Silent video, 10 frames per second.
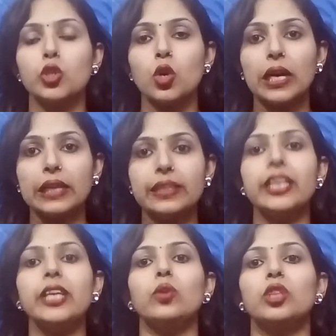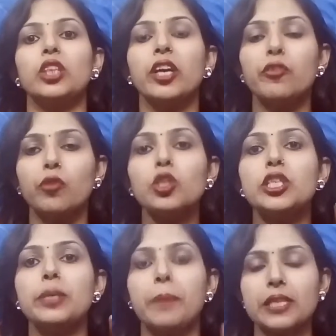जो गंदगी होती है वो
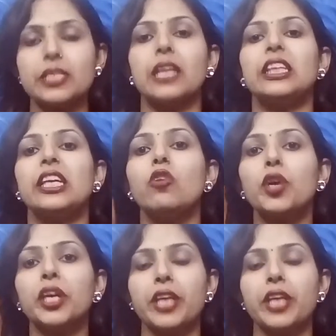चिपक जाती है वो